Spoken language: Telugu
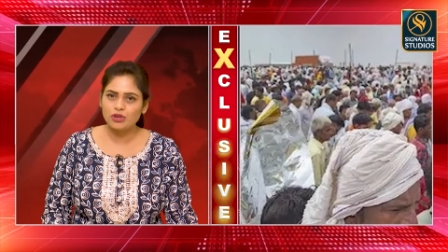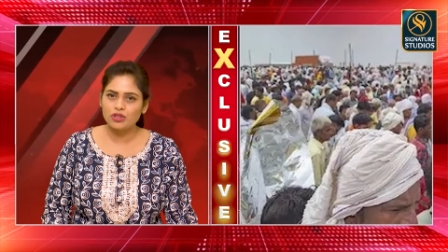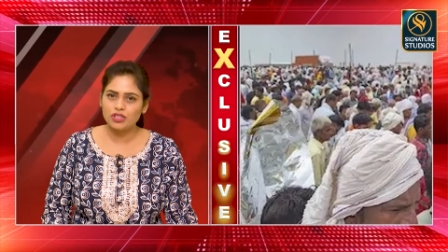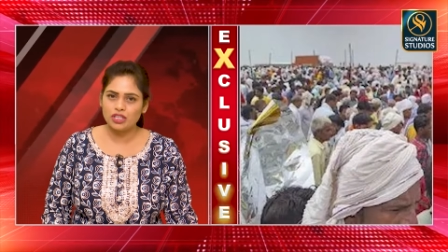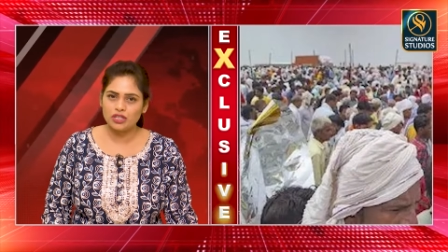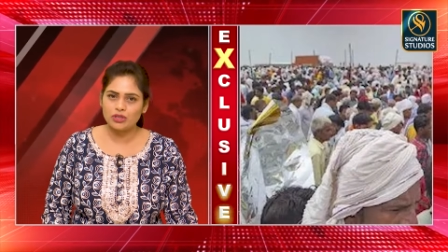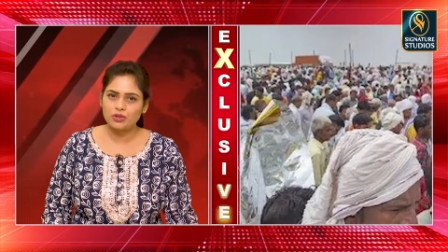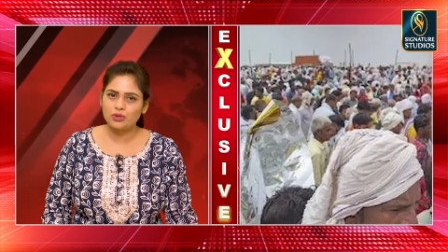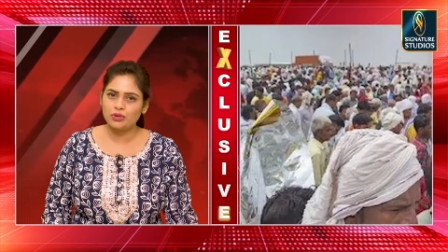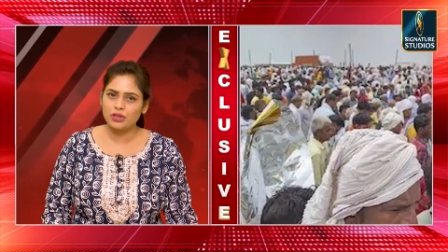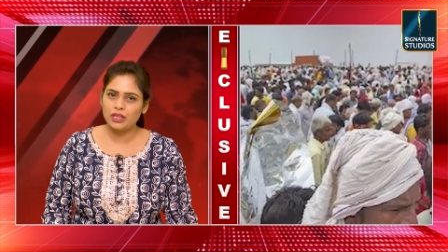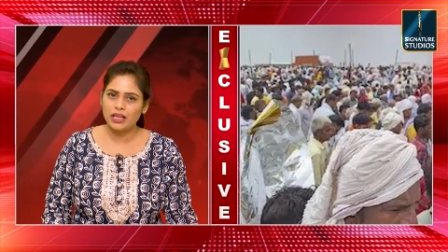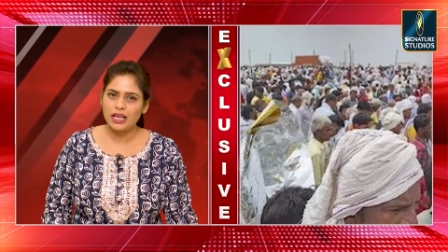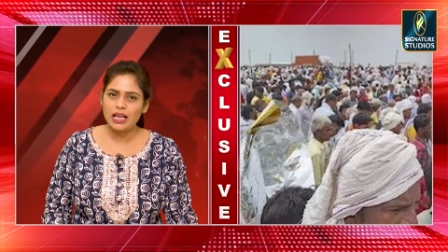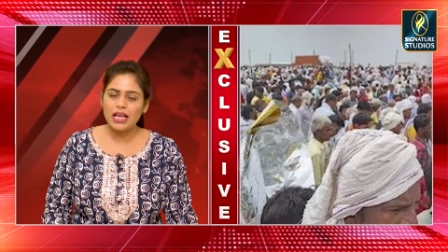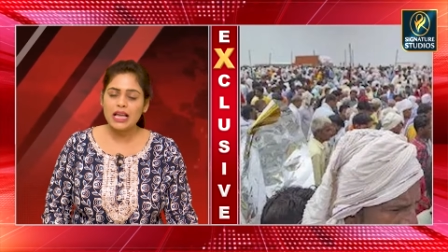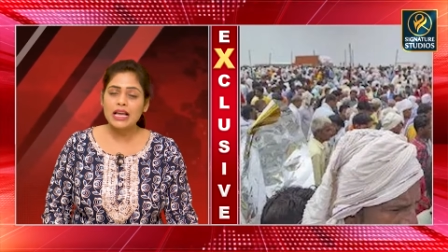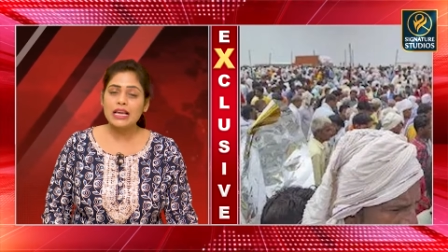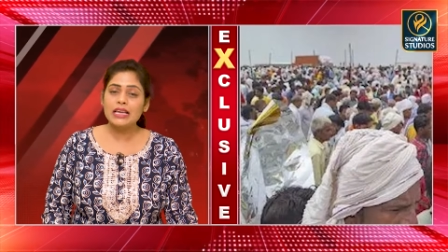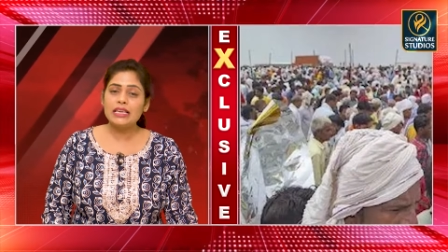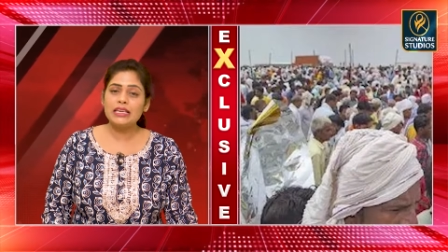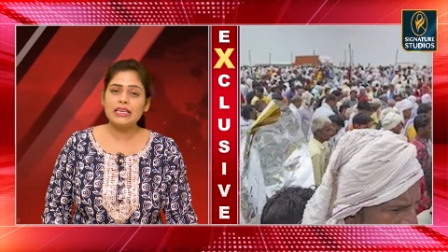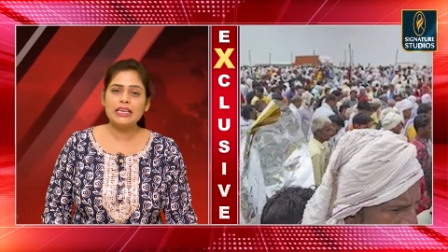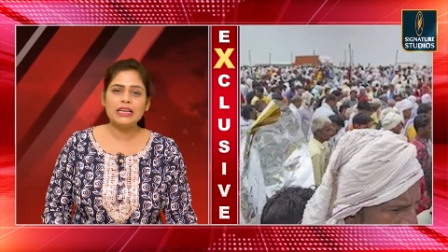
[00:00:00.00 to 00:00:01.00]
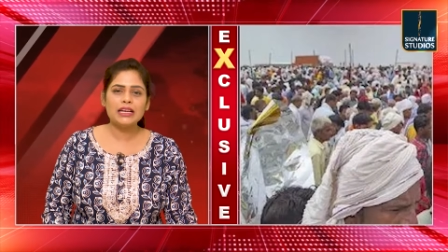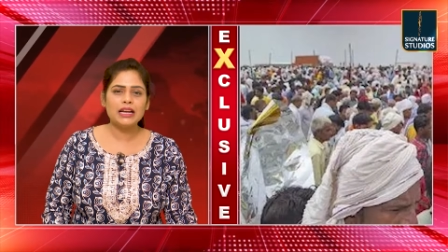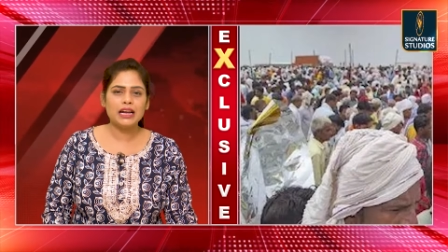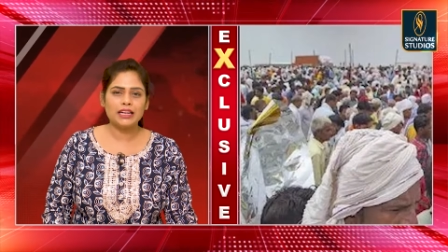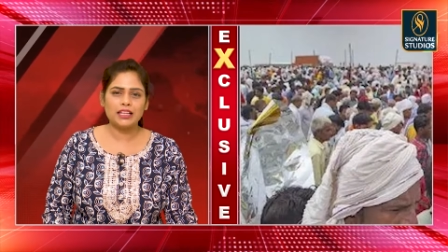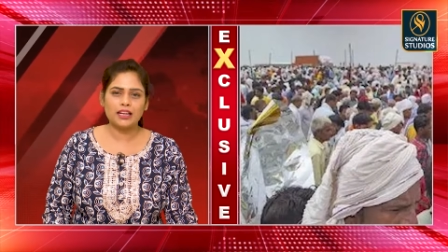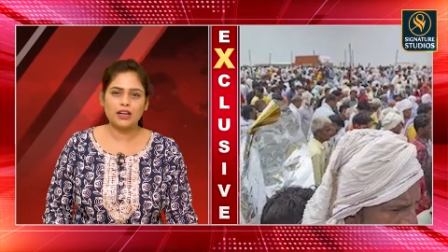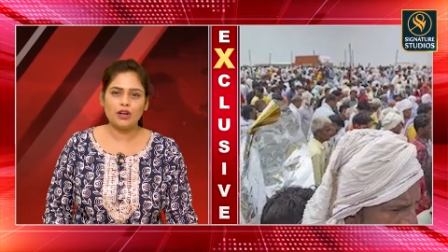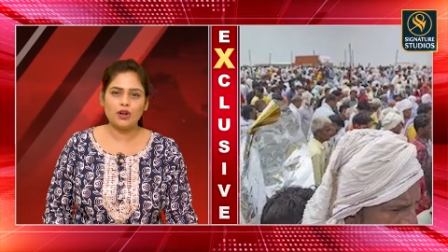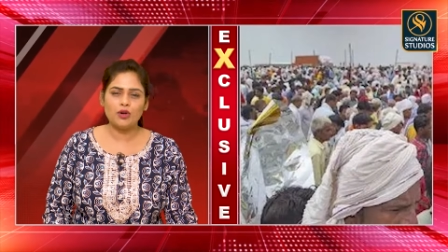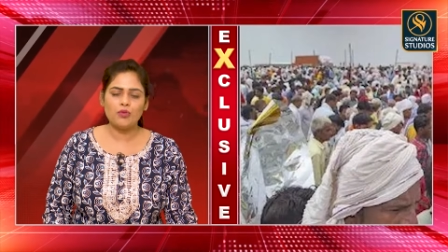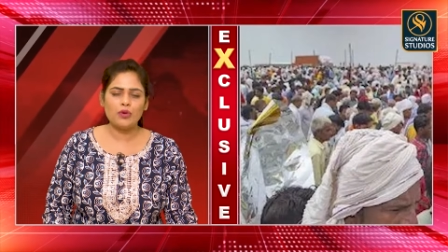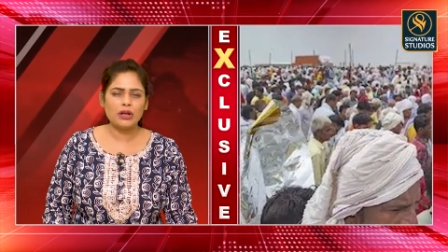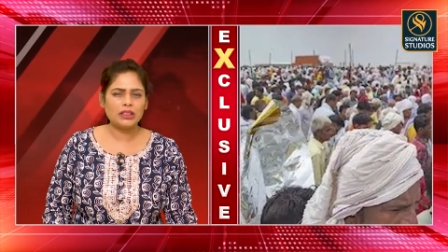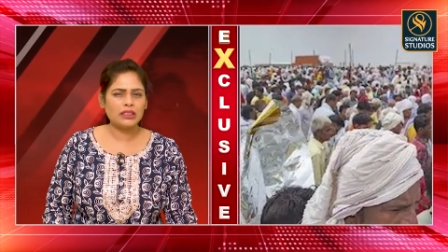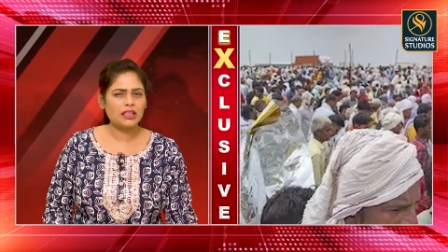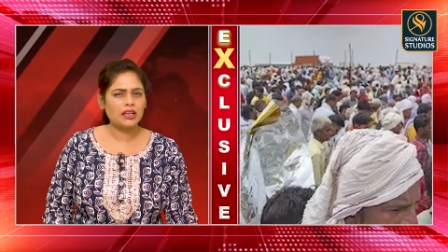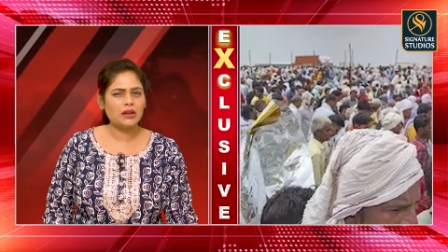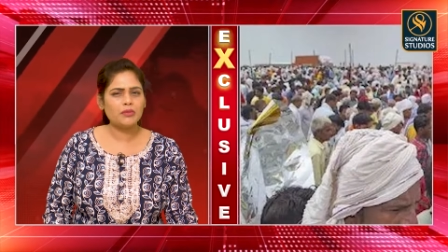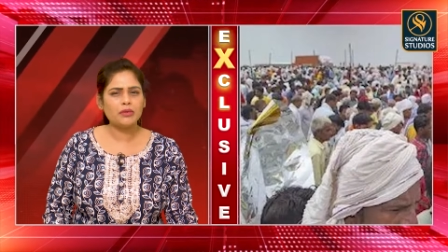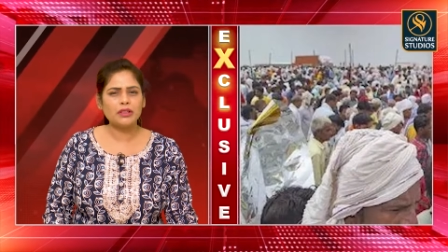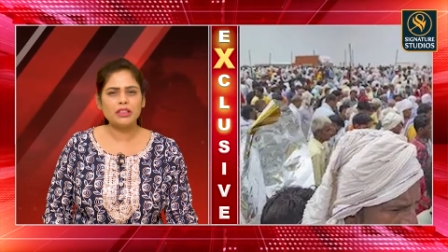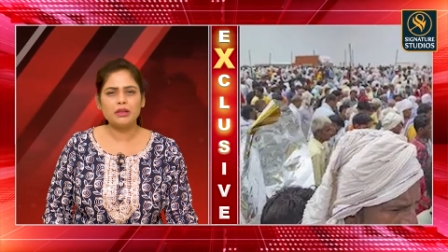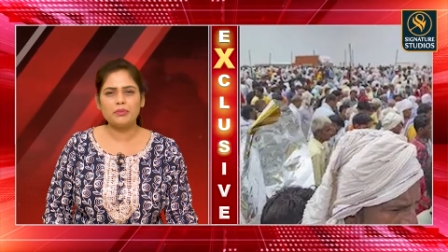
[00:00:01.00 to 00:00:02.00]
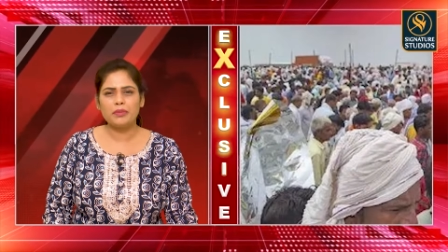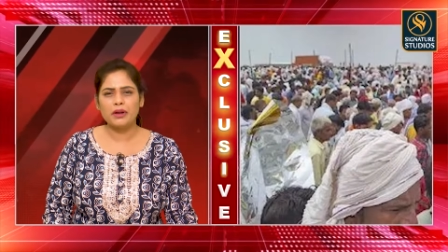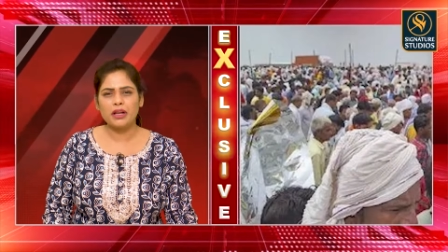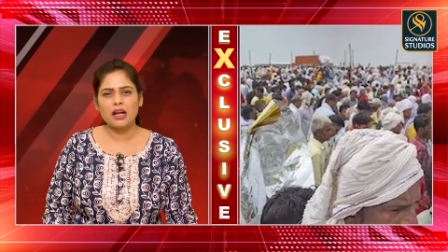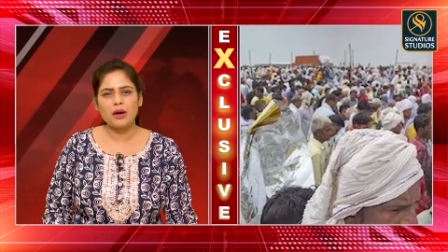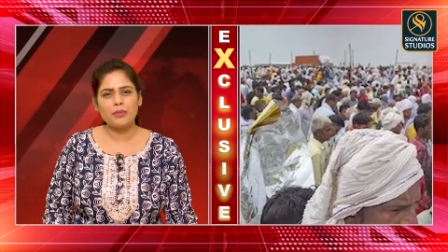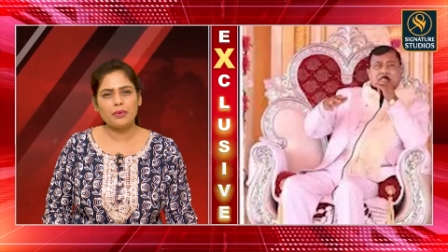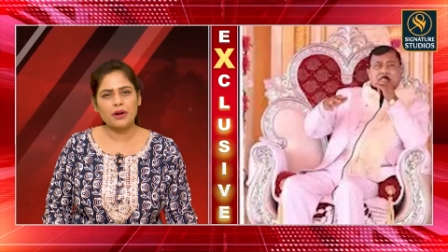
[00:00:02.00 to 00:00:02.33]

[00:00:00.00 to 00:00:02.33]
చోటు చేసుకుంది ఈ ఘటనలో వందకు మంది పైగా